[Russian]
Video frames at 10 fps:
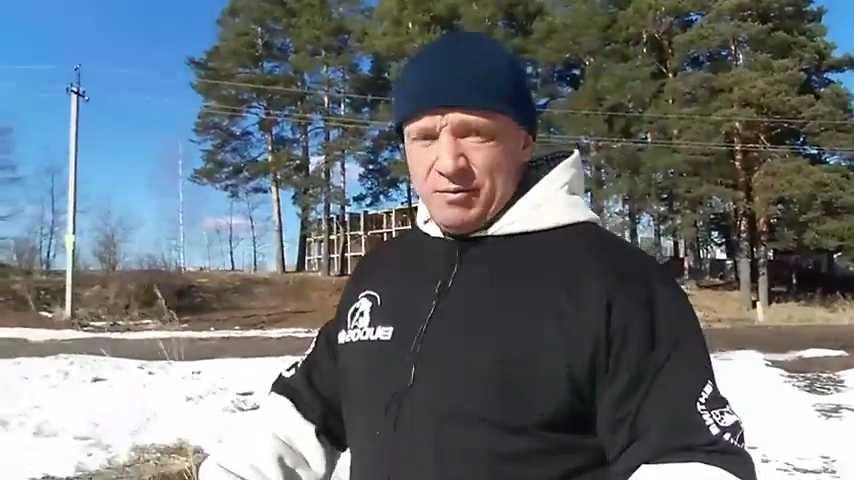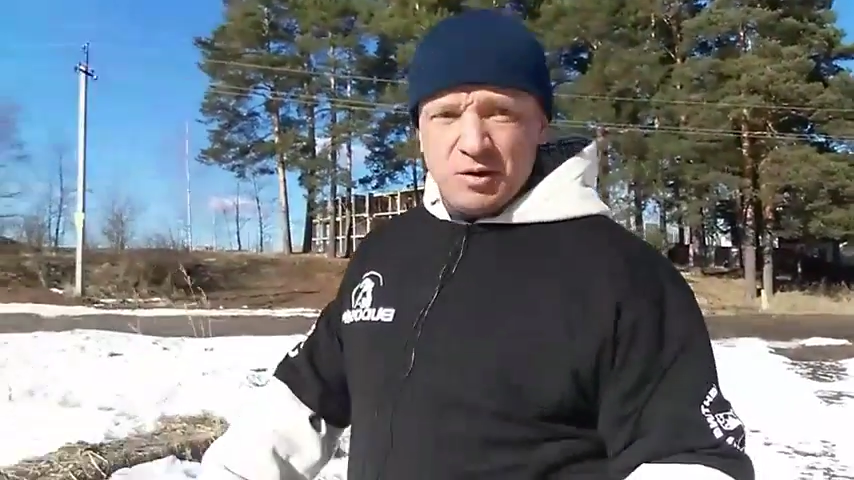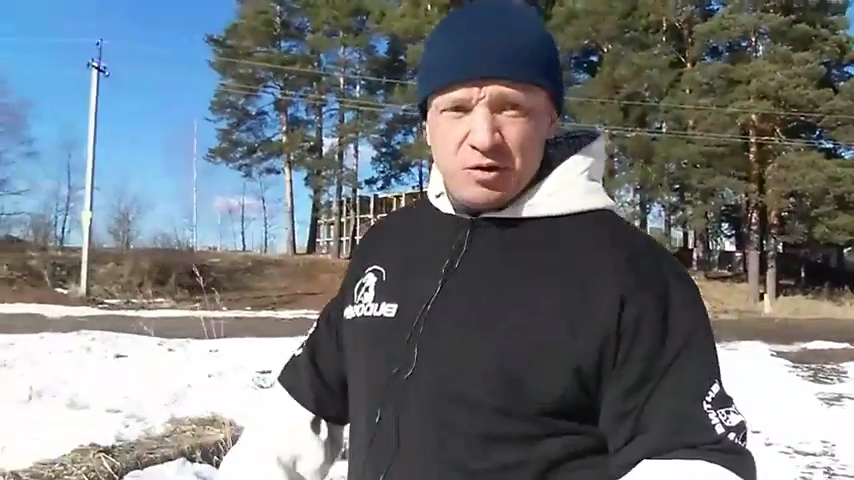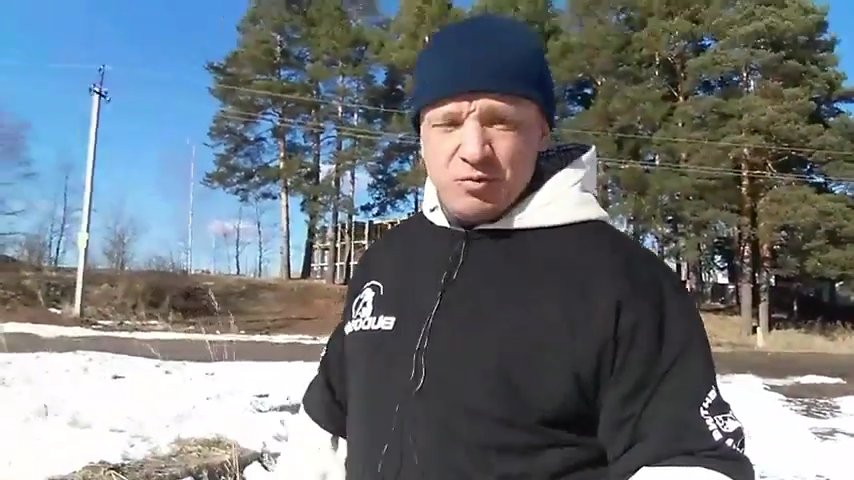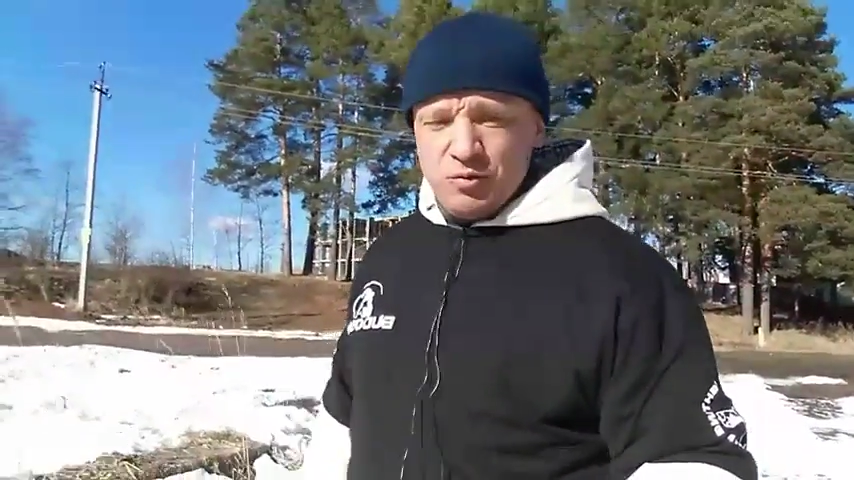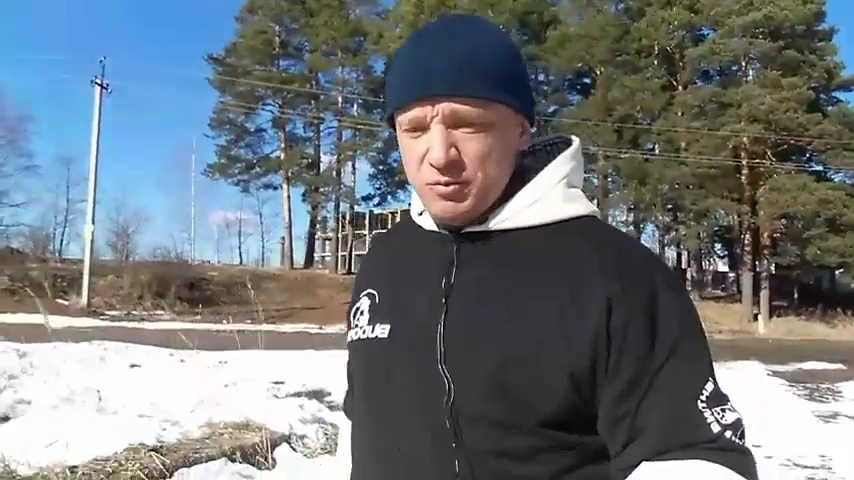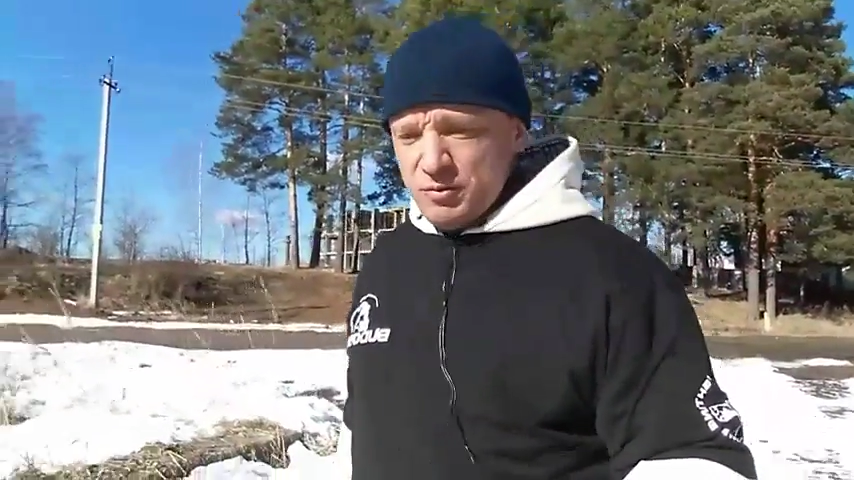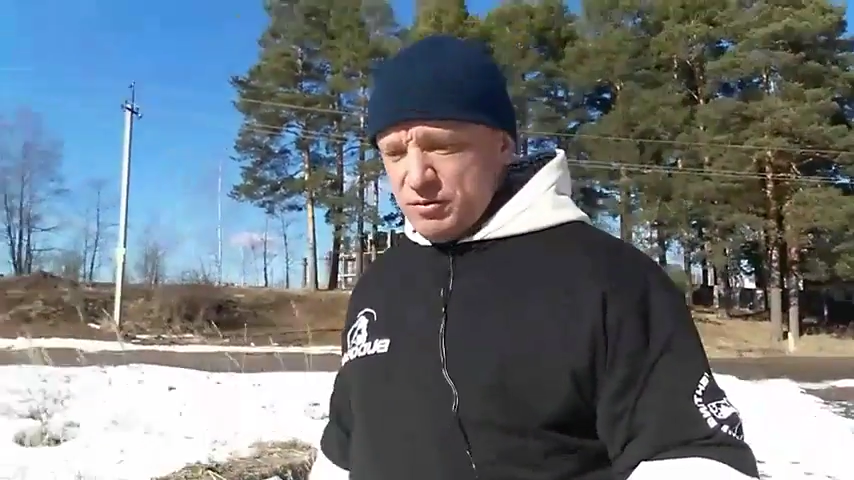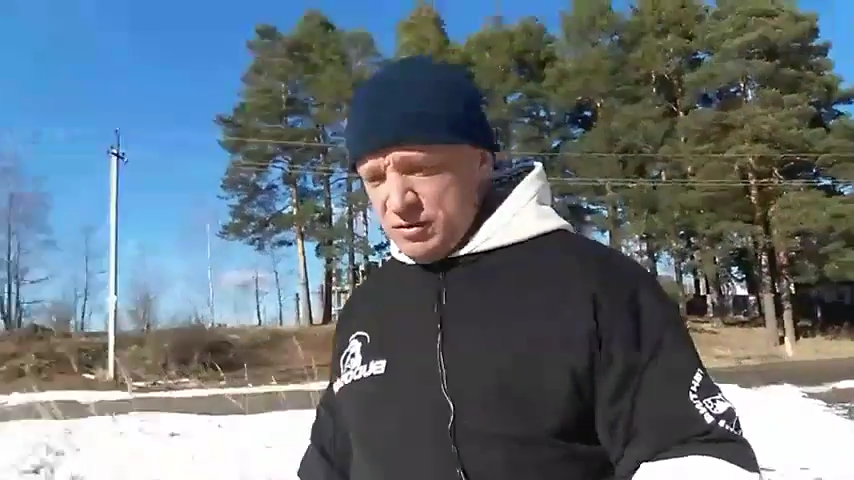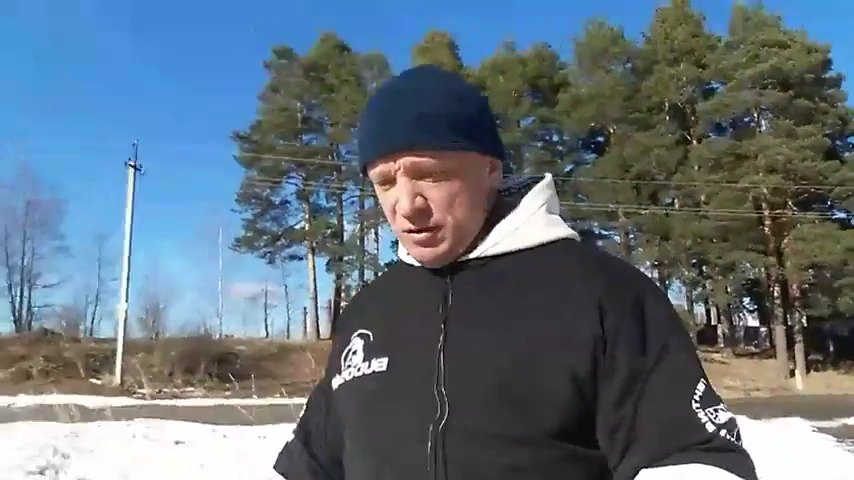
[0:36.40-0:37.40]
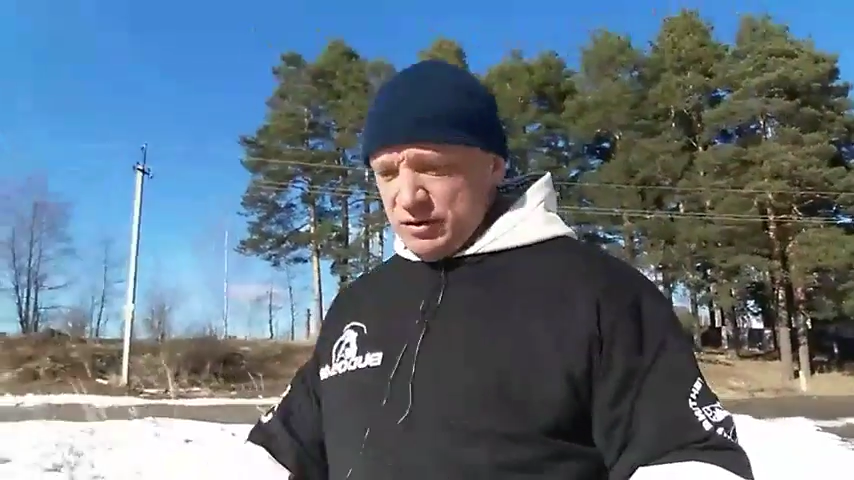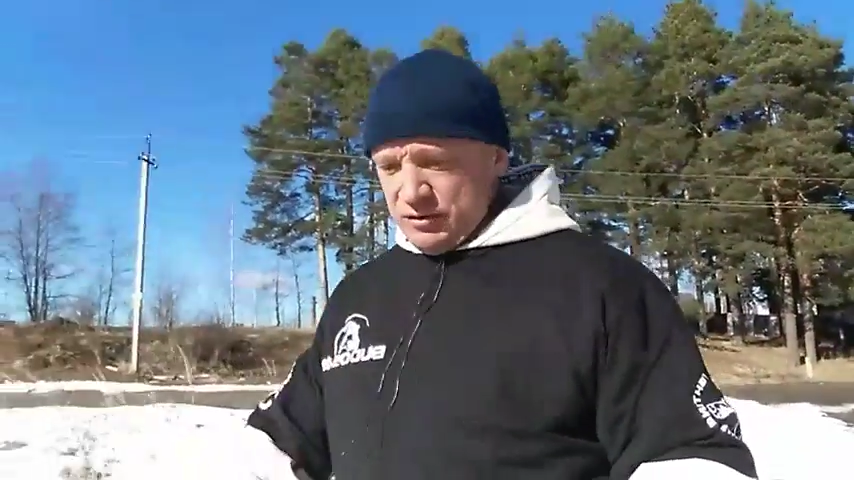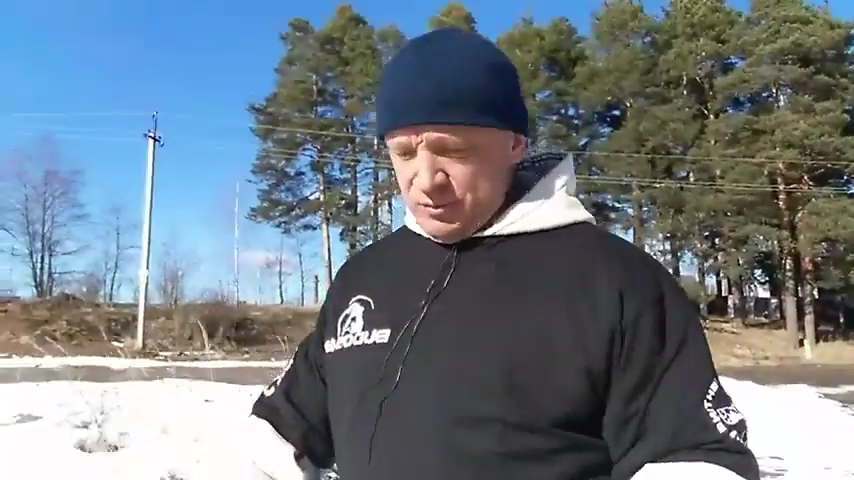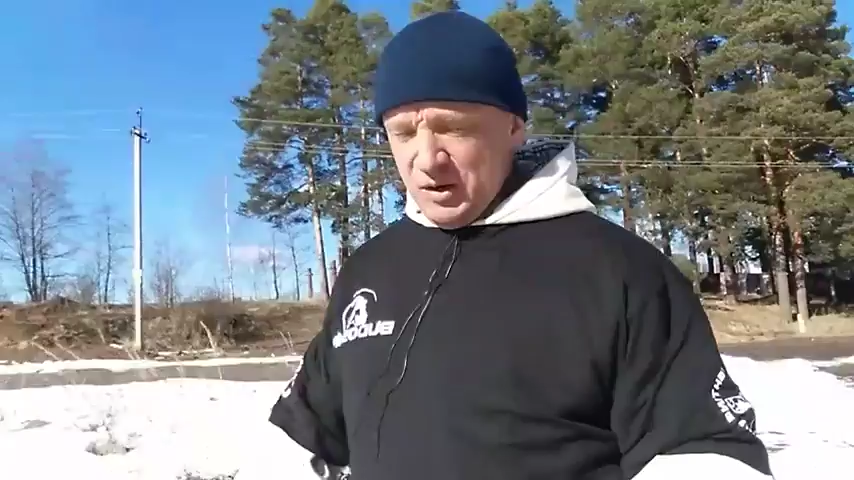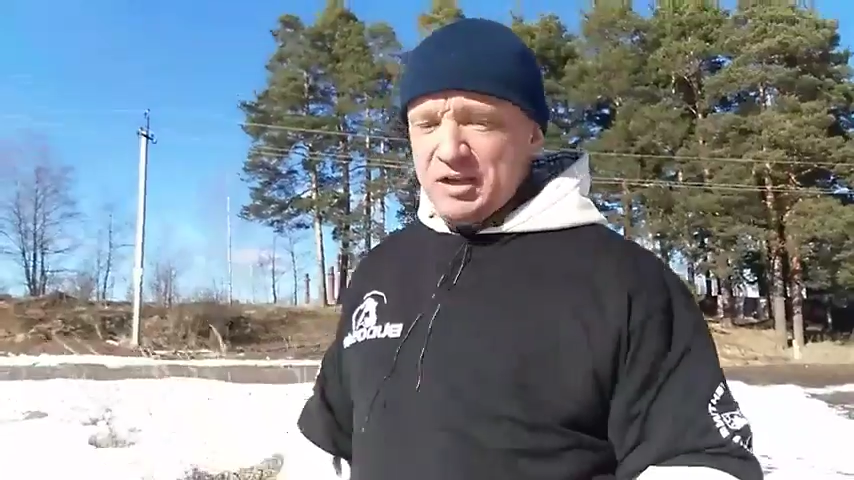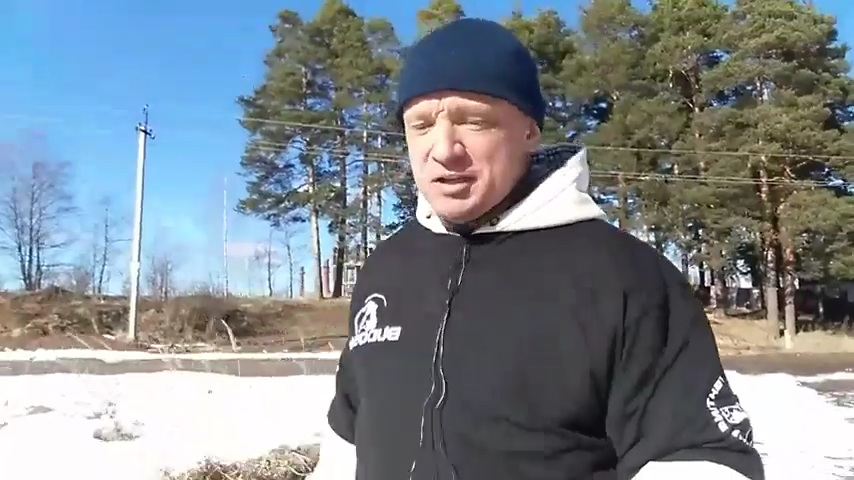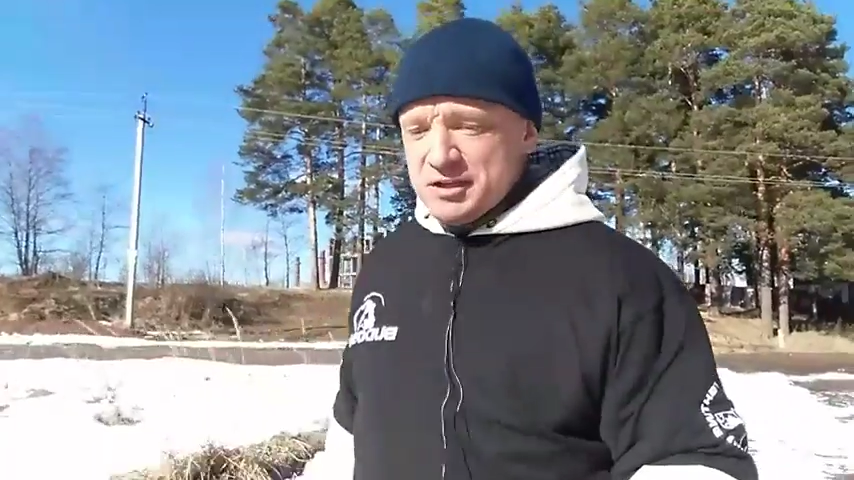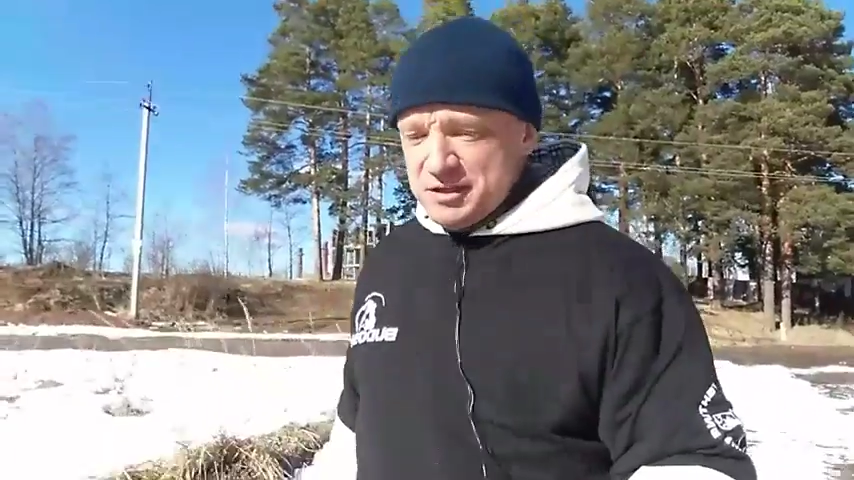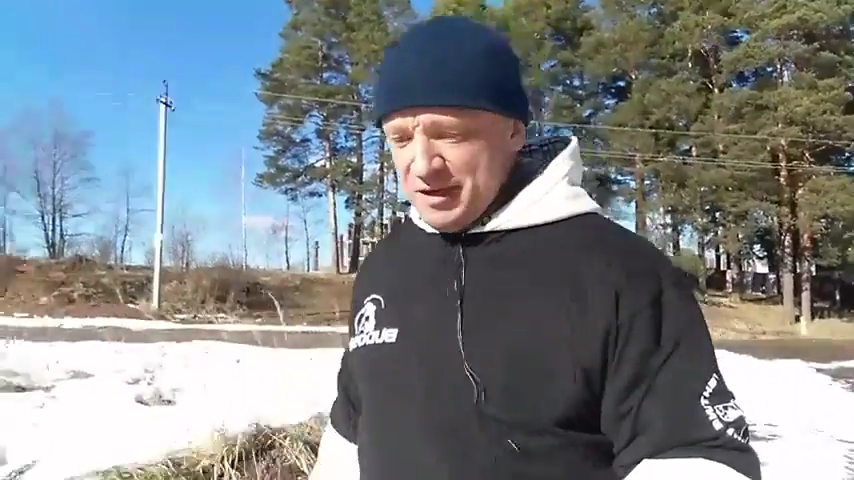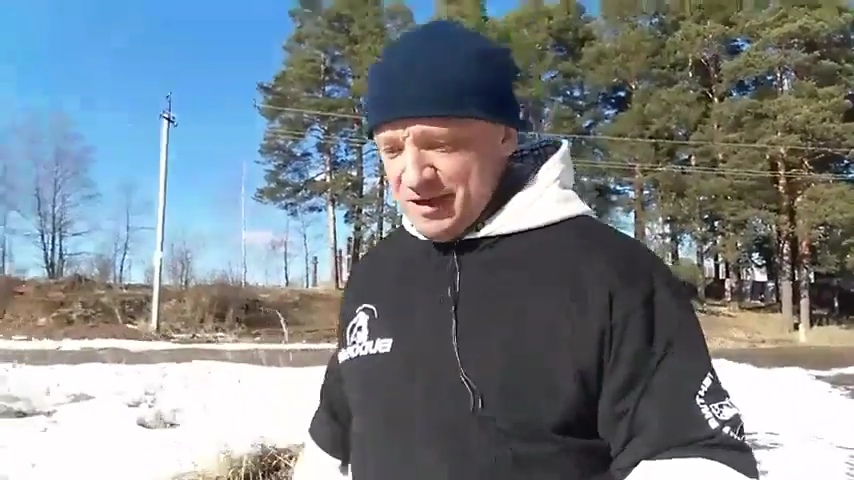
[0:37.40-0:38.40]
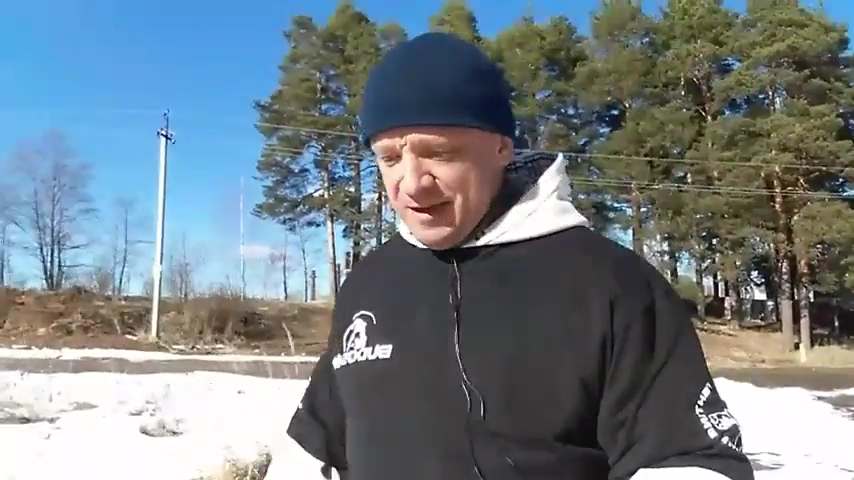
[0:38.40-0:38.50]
Так что будем да, э, поглядеть.